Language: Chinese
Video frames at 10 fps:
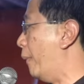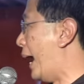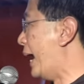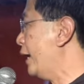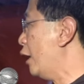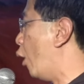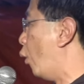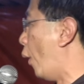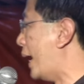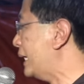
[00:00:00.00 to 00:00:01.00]
没
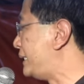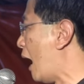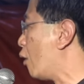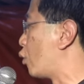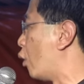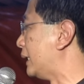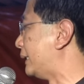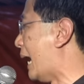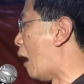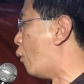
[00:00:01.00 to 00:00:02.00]
有回教国
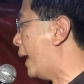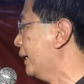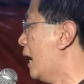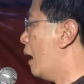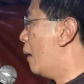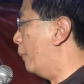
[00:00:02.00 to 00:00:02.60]
的条文，